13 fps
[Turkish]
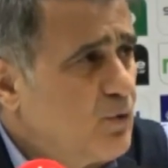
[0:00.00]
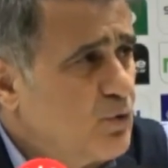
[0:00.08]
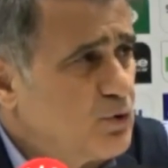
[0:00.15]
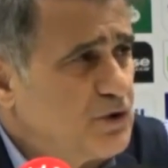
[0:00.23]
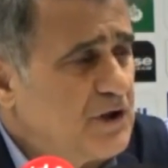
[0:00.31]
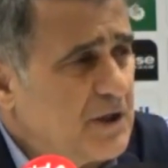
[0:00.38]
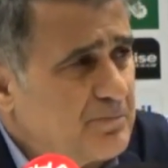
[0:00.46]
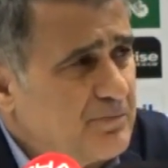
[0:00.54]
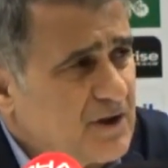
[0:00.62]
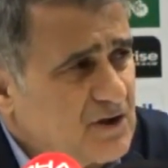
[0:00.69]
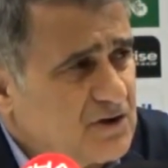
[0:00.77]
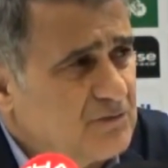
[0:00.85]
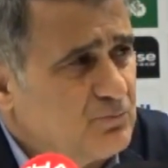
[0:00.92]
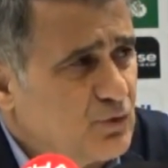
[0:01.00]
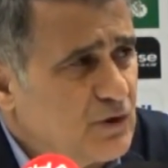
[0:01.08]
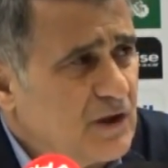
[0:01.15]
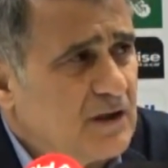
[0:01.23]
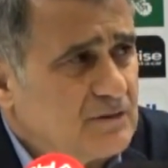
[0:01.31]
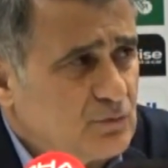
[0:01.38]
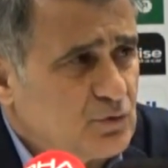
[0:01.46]
koşu yapmak için
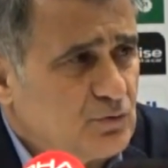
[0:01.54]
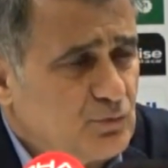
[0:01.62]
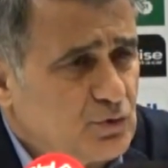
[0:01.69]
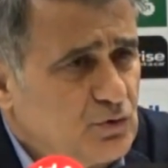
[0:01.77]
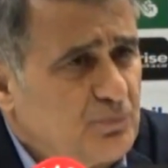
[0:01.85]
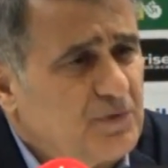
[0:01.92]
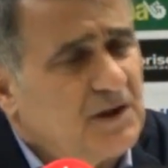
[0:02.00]
buraya düşünmüştük.